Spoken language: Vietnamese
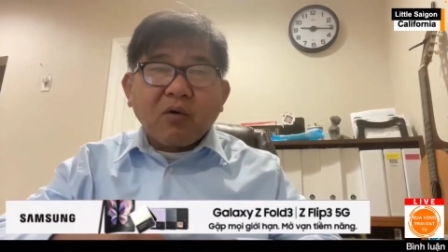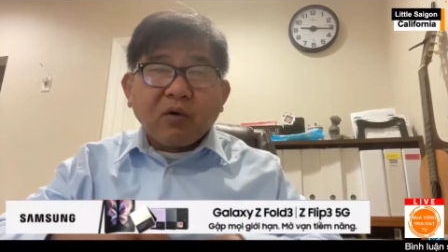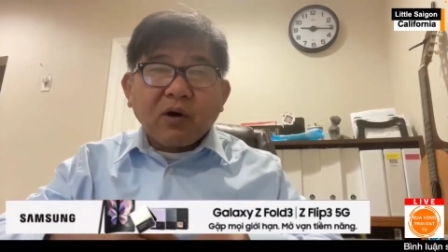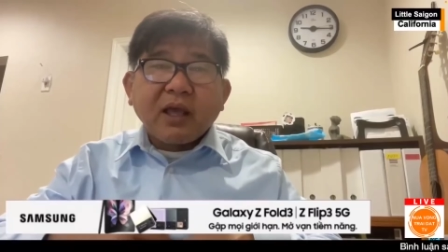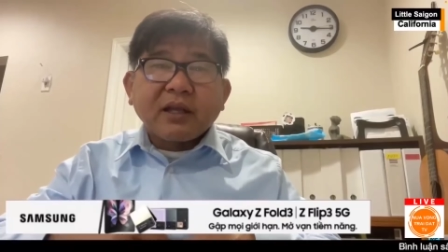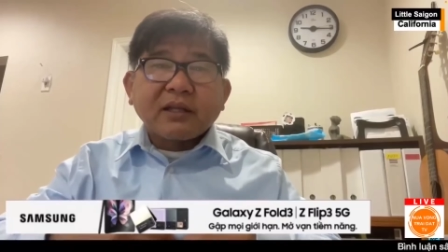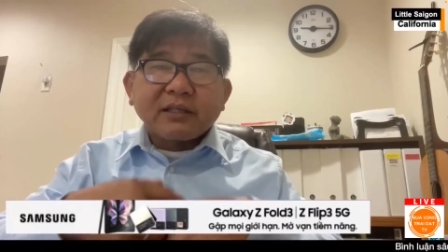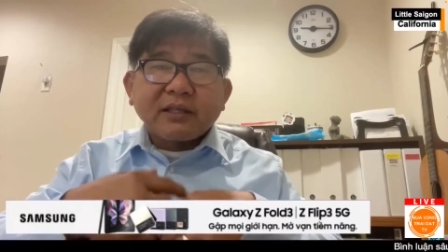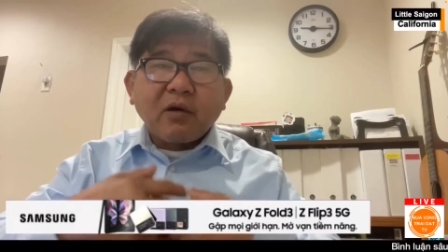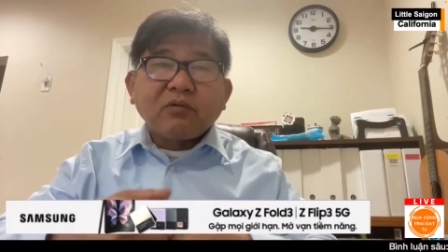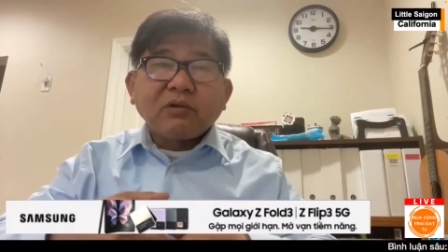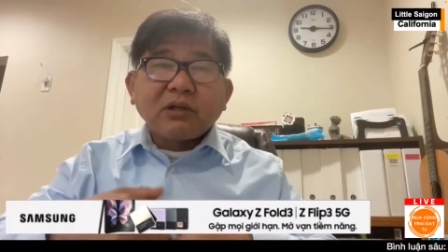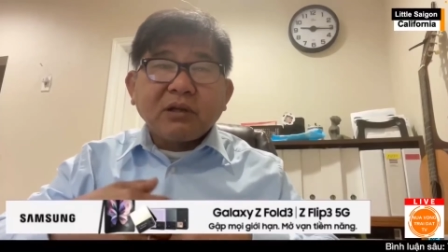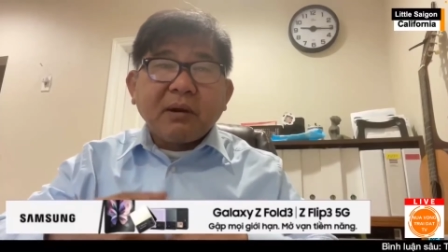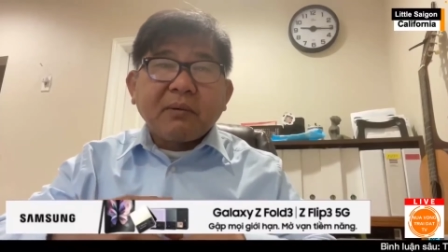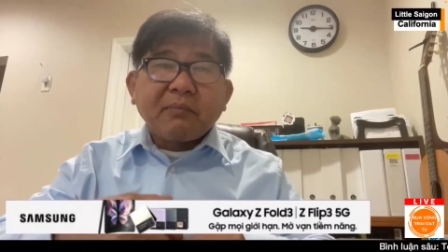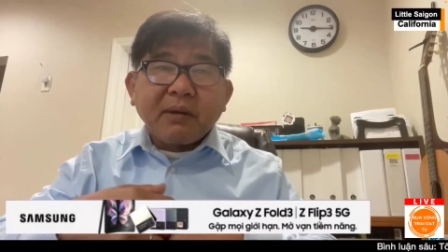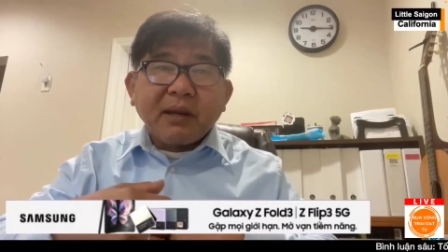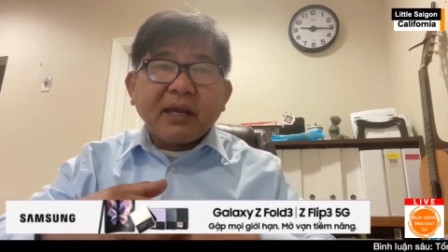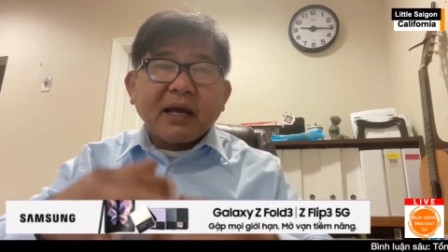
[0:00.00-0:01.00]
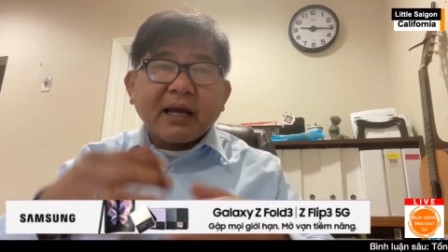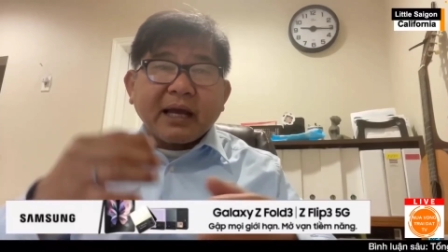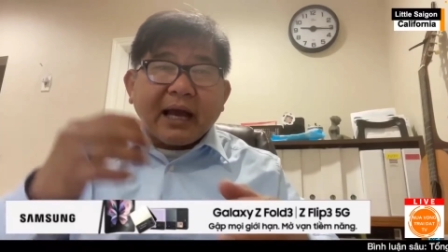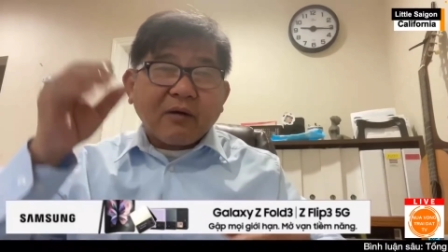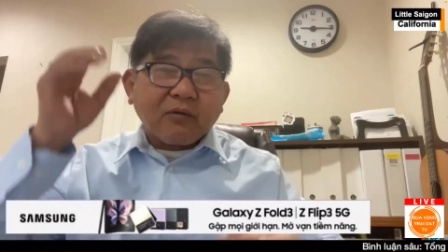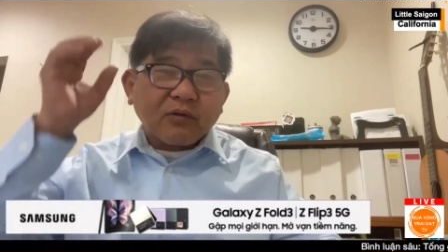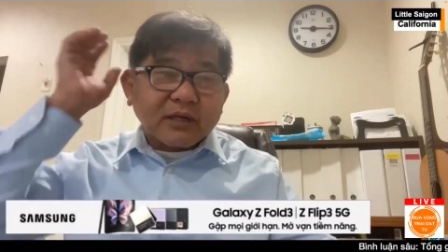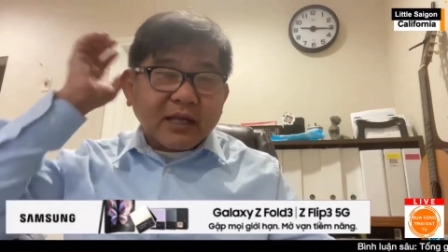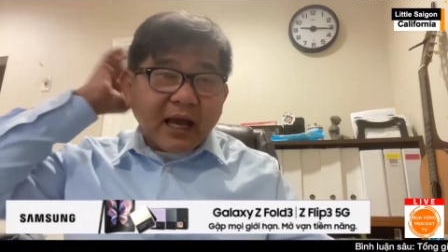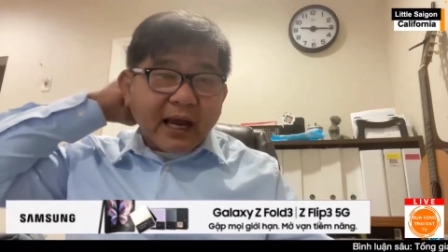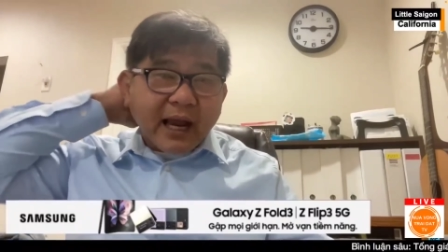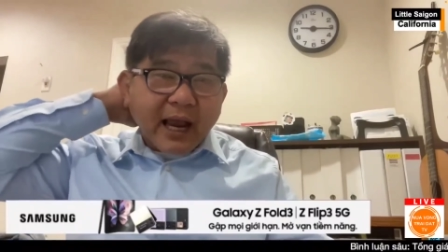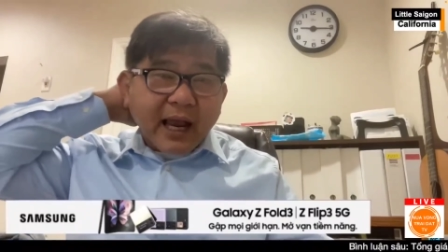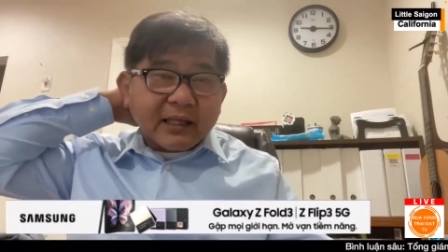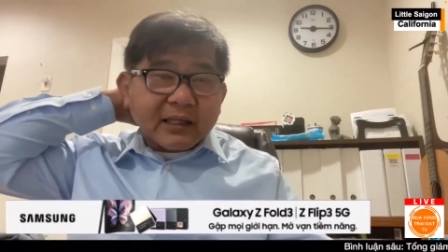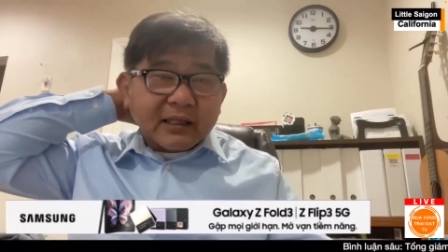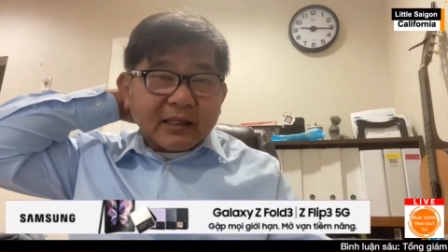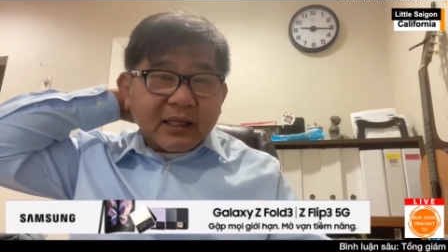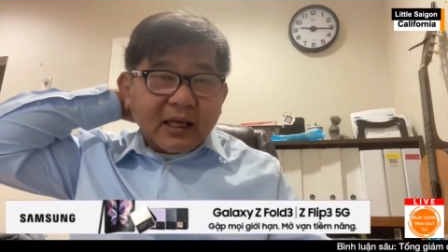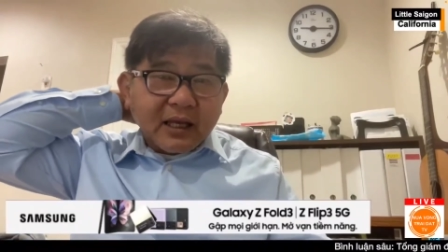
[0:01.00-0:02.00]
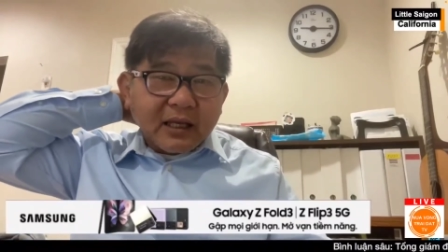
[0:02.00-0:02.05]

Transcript: bầu lên giống như bên Mỹ hay các quốc gia khác